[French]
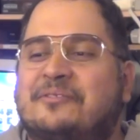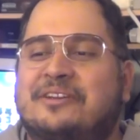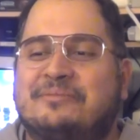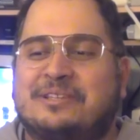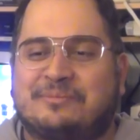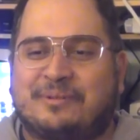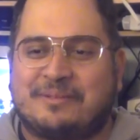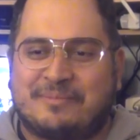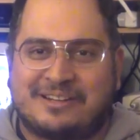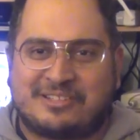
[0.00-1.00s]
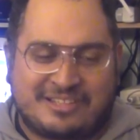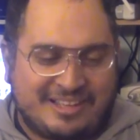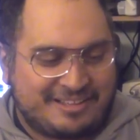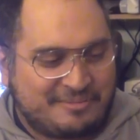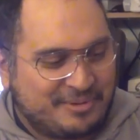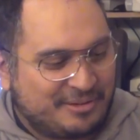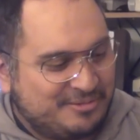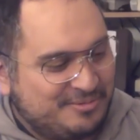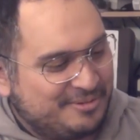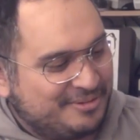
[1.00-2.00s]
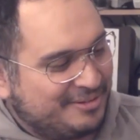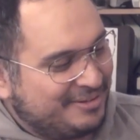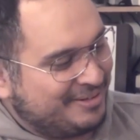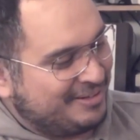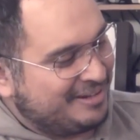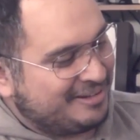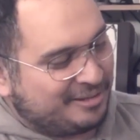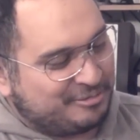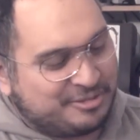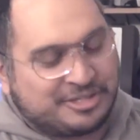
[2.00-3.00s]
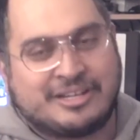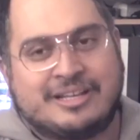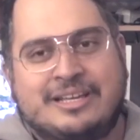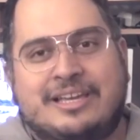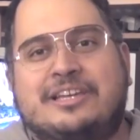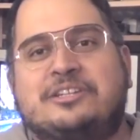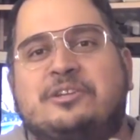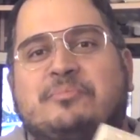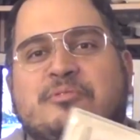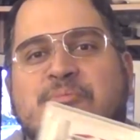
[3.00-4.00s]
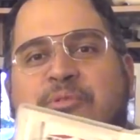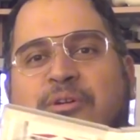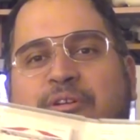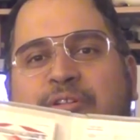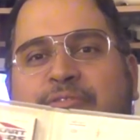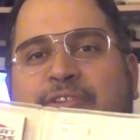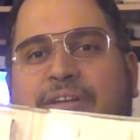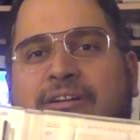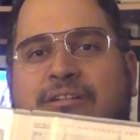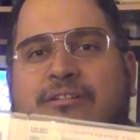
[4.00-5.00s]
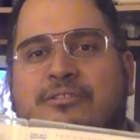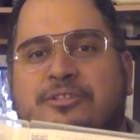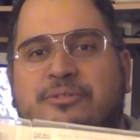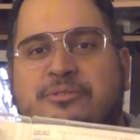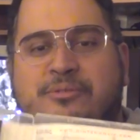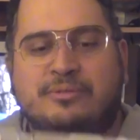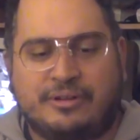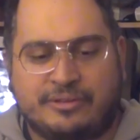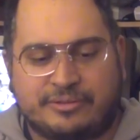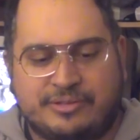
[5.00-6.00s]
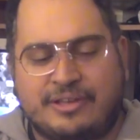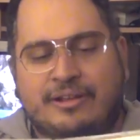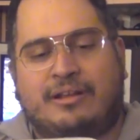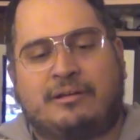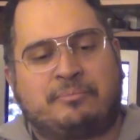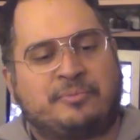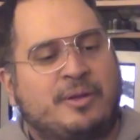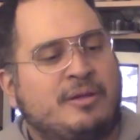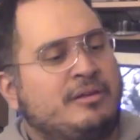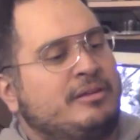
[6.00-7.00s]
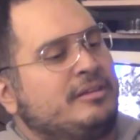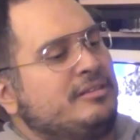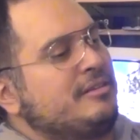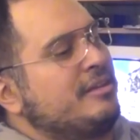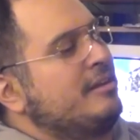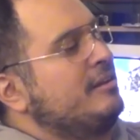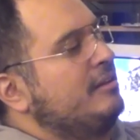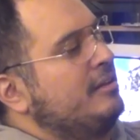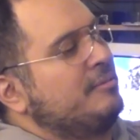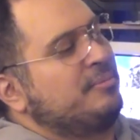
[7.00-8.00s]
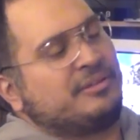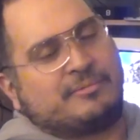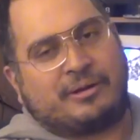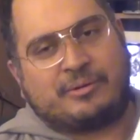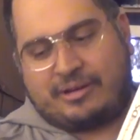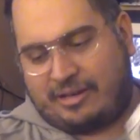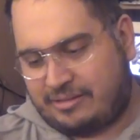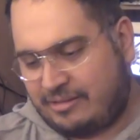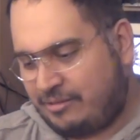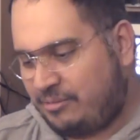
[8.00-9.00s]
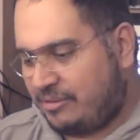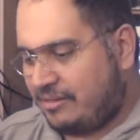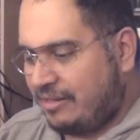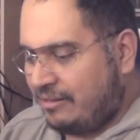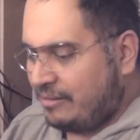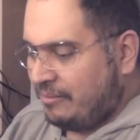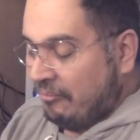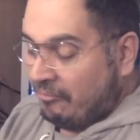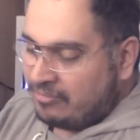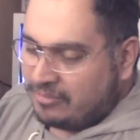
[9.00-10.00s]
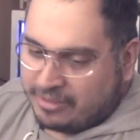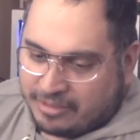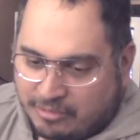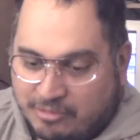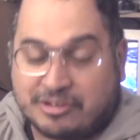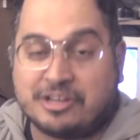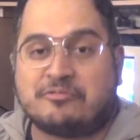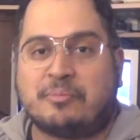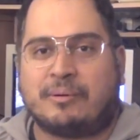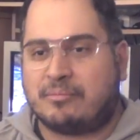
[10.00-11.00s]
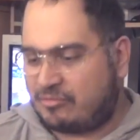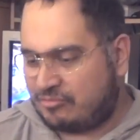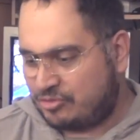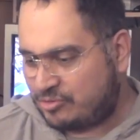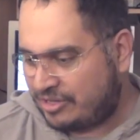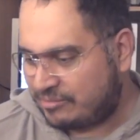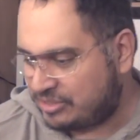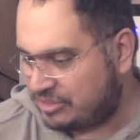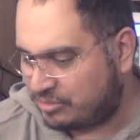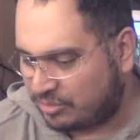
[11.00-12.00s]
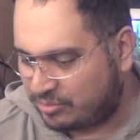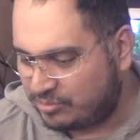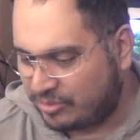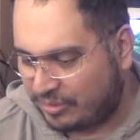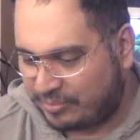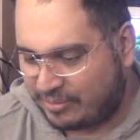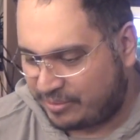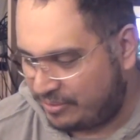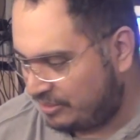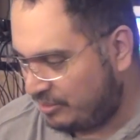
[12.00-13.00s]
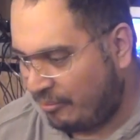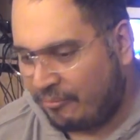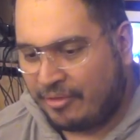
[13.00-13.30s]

un, esprit malsain a perdu euh, la cartouche. Et j'ai pu me refaire le jeu du coup en entier, Nickel, un petit Mario Kart sur DS auquel je vais pas beaucoup jouer, hein, mais c'est surtout euh, pour la collection.